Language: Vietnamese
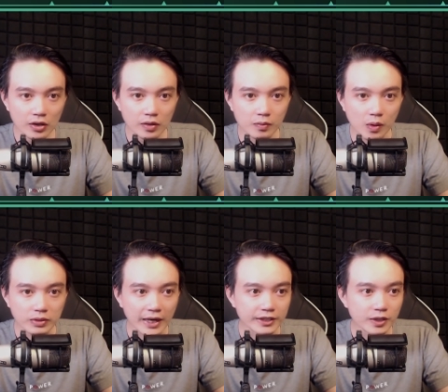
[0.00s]
Một
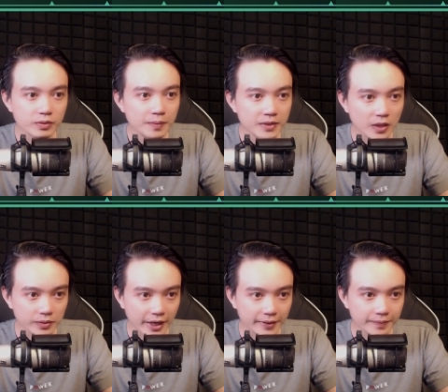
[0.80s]
thằng trong nhóm chọc
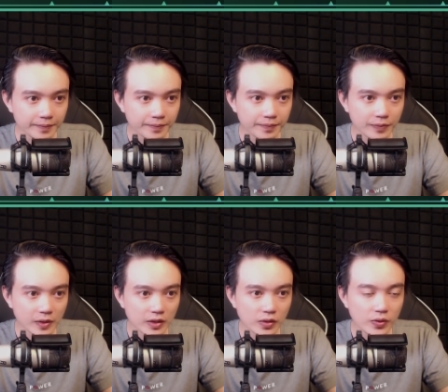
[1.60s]
Đẹp,
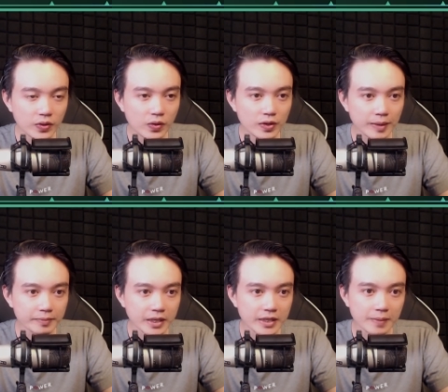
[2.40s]
nói nó có nằm
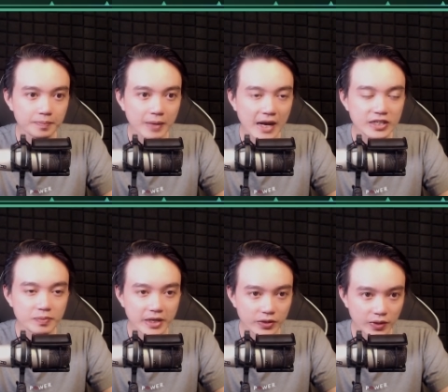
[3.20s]
mơ gặp ma rồi
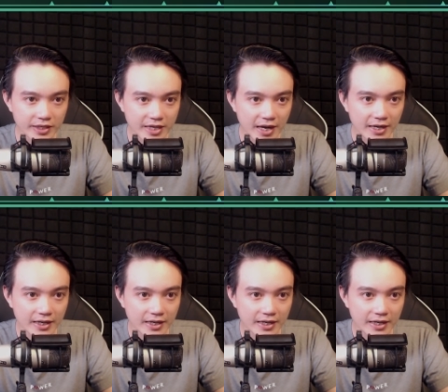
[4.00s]
bị chuyện ra.